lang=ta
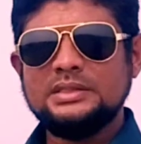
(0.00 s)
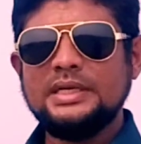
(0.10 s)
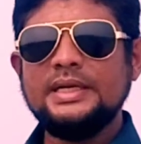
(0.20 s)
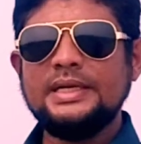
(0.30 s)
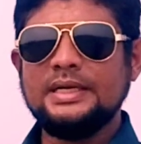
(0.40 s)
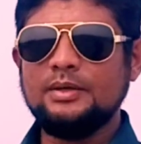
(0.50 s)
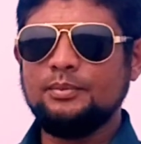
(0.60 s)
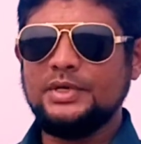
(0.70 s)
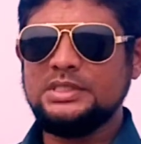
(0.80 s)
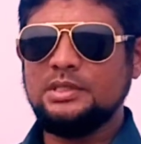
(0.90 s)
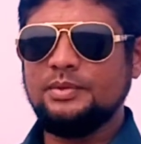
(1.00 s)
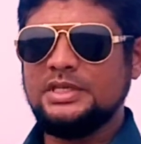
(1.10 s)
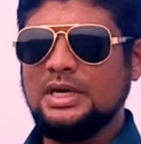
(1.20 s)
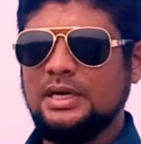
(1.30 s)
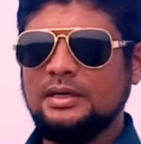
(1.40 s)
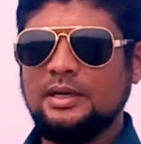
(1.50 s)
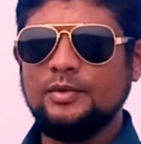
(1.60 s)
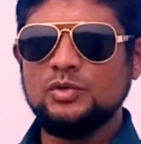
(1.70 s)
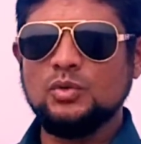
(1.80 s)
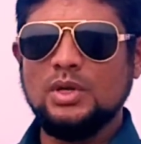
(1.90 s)
சென்னையில் பிரசித்தி பெற்ற ஆறு
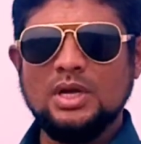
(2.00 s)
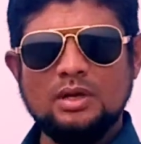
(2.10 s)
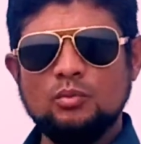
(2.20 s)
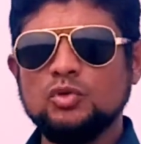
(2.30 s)
அப்படின்னு சொன்னாக்கா